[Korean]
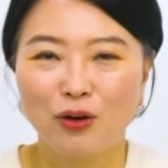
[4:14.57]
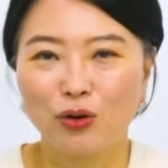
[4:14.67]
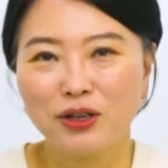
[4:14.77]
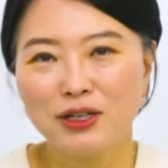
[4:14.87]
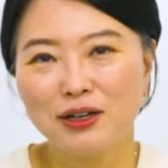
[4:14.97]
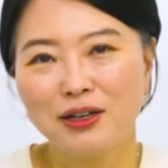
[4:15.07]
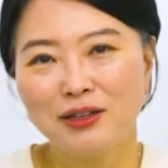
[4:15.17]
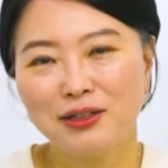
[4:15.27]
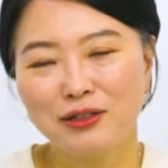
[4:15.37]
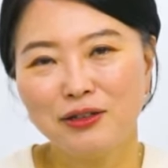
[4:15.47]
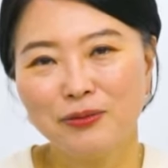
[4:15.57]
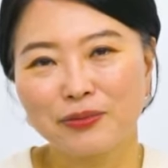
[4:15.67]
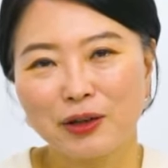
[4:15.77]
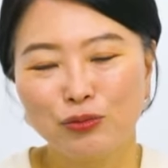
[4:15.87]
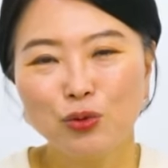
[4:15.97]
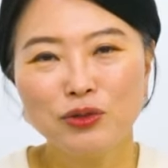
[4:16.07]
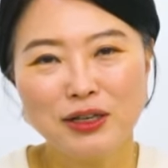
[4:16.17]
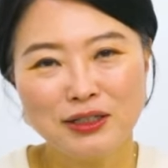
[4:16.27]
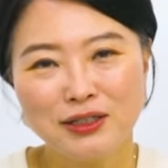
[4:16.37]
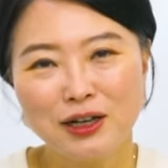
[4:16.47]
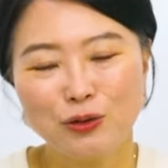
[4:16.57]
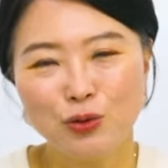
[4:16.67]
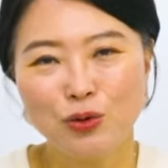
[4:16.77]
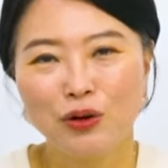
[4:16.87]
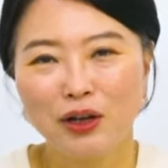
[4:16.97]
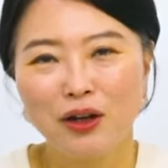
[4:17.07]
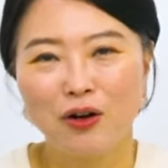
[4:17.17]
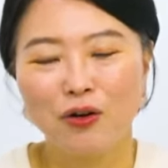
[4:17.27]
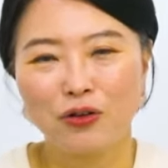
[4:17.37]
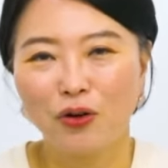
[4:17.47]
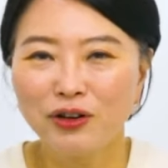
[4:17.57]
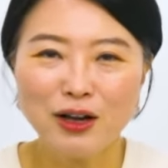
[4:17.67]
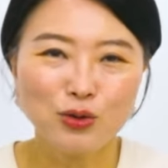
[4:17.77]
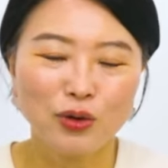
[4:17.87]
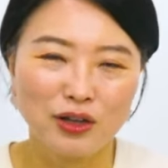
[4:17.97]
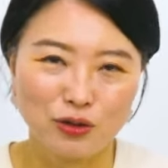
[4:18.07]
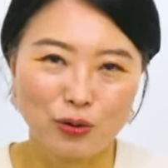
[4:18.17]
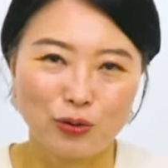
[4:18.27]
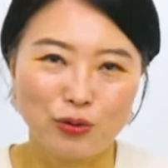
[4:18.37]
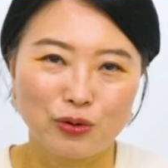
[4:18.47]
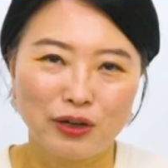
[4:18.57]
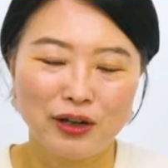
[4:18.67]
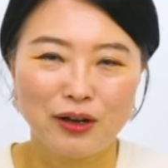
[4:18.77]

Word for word: 어, 굉장히 사실은 부동산 시장도 어, 경랑 속에 있었고